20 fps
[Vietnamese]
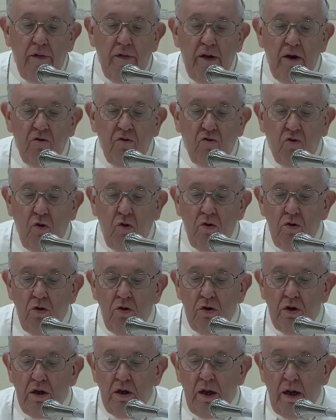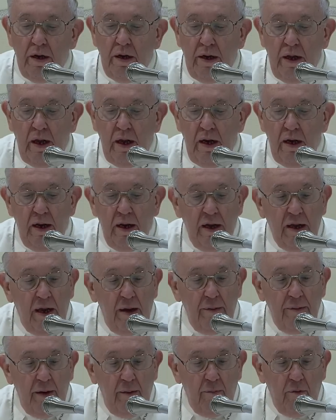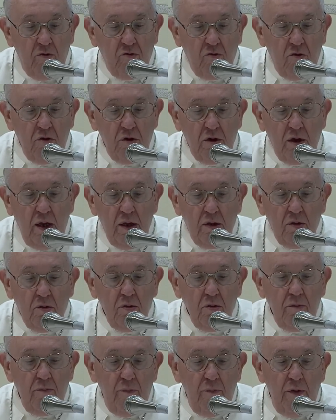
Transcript: del sogno di Daniele che abbiamo ascoltato